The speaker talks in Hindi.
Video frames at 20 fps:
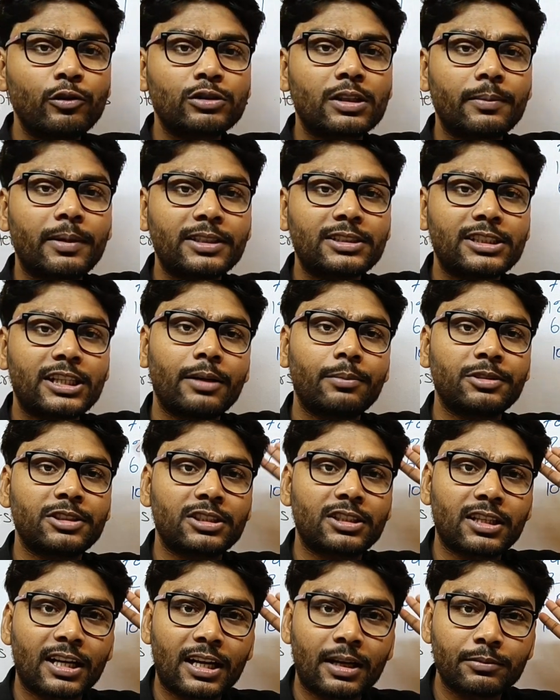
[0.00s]
फिर उसके बाद
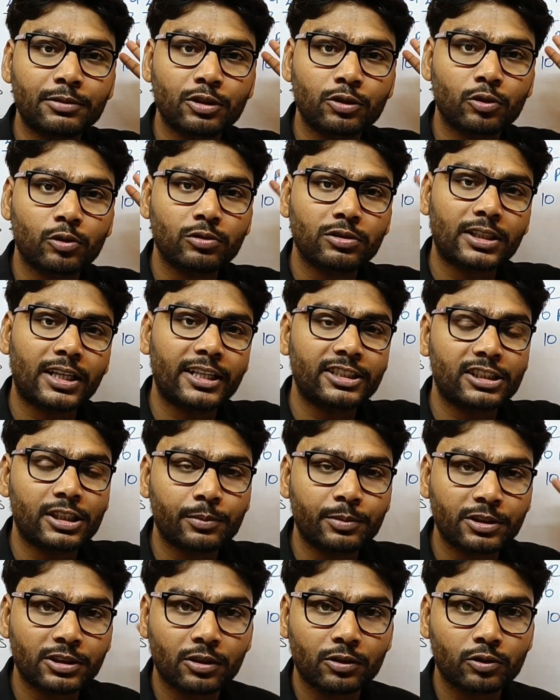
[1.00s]
छः बजे तक आराम से सो
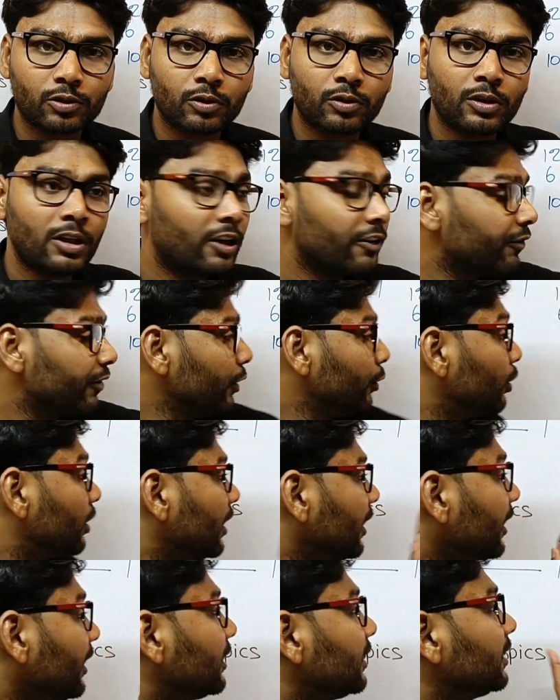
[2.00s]
साढ़े छः बजे तक सो फिर
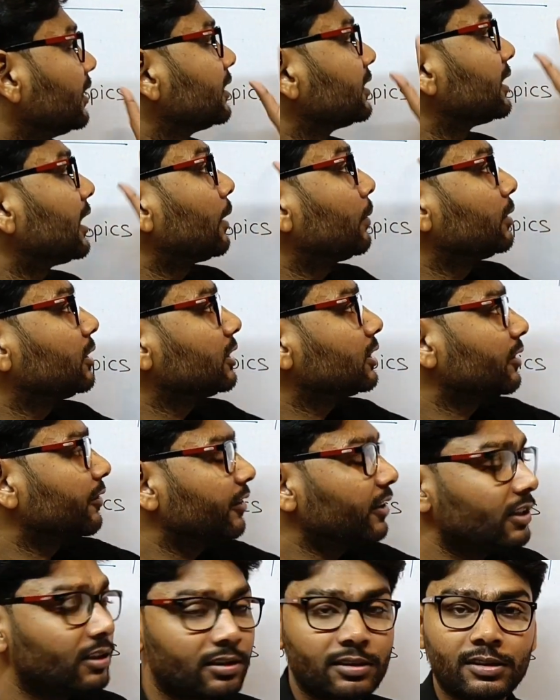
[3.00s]
उठ रहे सात बजे
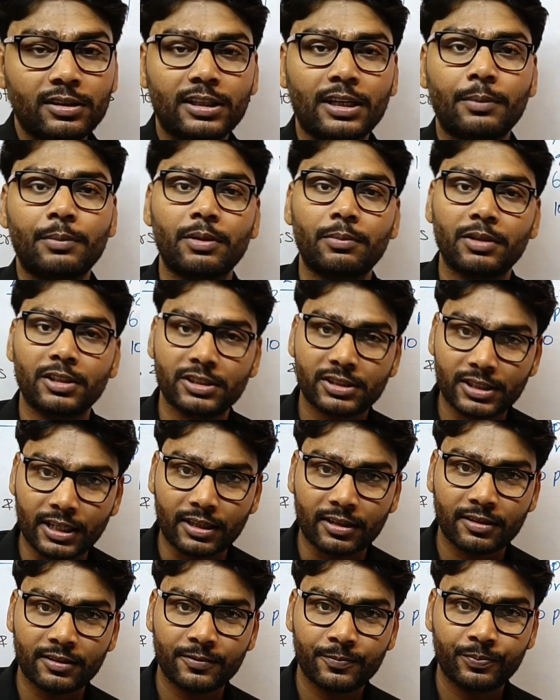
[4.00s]
से फिर टाइम टेबल
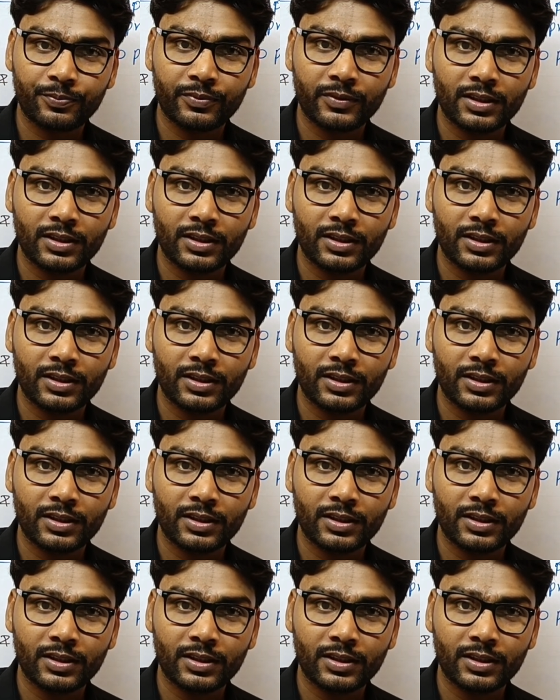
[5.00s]
स्टार्ट